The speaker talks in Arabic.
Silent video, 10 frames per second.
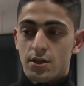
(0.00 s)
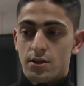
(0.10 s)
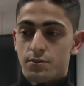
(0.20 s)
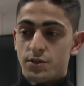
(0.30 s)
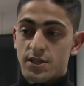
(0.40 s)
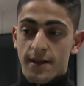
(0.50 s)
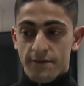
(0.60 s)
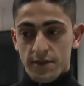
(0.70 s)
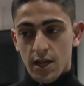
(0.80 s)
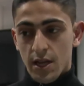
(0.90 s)

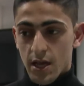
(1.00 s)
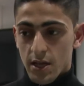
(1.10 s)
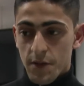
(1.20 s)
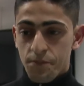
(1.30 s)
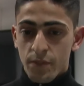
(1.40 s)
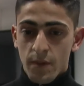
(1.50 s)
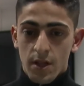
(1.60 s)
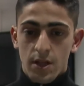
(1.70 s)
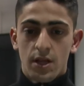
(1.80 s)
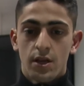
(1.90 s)
بزاف ديال الاهداف
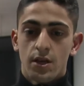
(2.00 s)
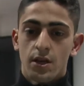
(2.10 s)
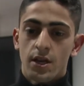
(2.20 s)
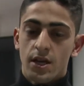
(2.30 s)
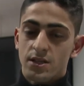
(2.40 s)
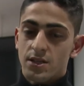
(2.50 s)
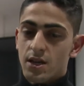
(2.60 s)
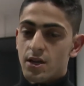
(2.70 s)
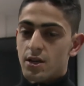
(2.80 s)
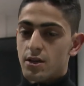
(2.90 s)
اللي هي
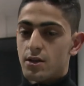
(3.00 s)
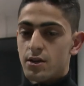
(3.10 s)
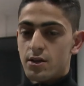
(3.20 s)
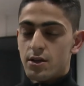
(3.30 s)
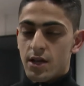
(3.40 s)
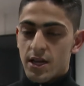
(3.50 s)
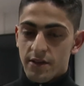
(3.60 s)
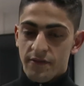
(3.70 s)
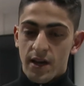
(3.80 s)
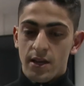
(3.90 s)
كتهضر
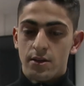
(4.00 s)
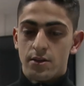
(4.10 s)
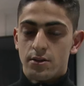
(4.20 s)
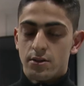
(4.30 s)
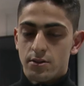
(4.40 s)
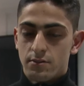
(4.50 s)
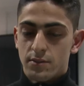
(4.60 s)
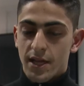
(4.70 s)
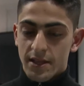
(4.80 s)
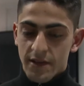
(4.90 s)
الهدف من
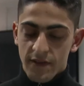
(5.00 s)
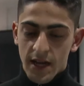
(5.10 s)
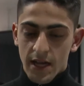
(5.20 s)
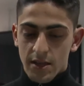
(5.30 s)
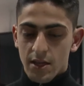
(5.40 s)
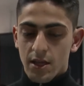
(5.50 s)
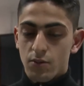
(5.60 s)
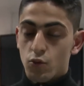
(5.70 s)
الاهداف اللي حاطينها